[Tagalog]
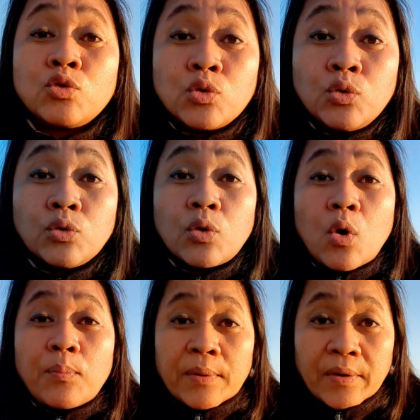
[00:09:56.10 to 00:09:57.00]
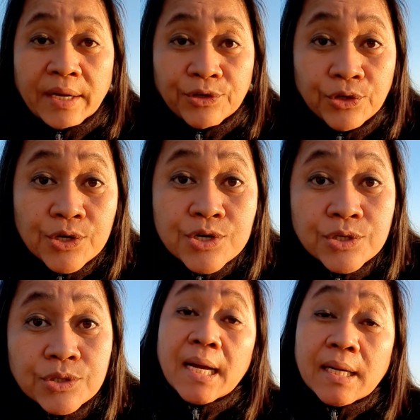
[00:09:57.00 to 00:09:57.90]
tour
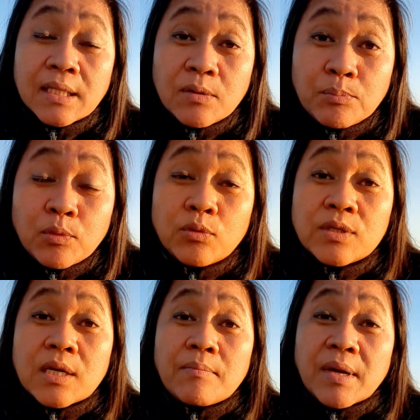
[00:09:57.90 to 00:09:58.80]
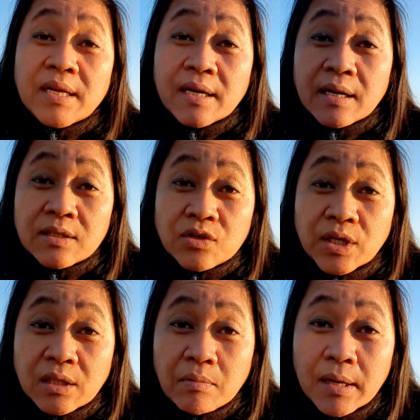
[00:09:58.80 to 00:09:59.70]
operators, para din po sa medical
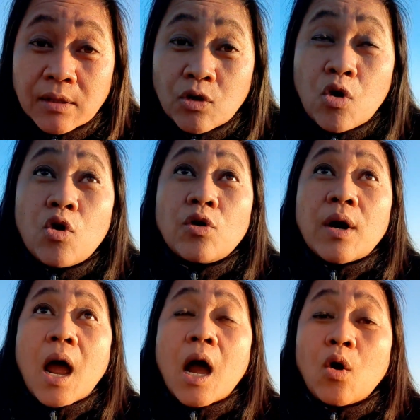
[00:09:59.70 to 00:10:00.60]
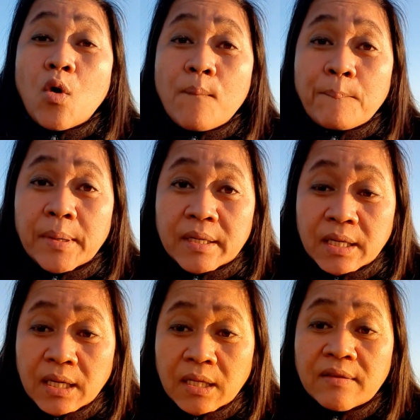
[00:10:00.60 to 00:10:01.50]
treatment or
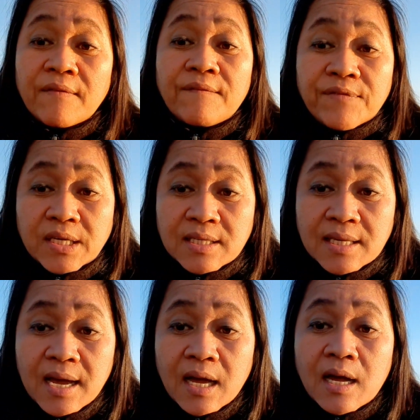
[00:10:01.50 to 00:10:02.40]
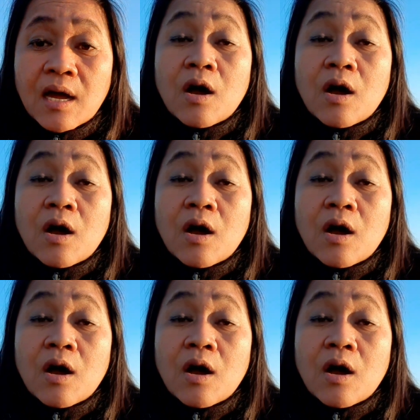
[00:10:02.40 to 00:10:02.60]
accompanied visa,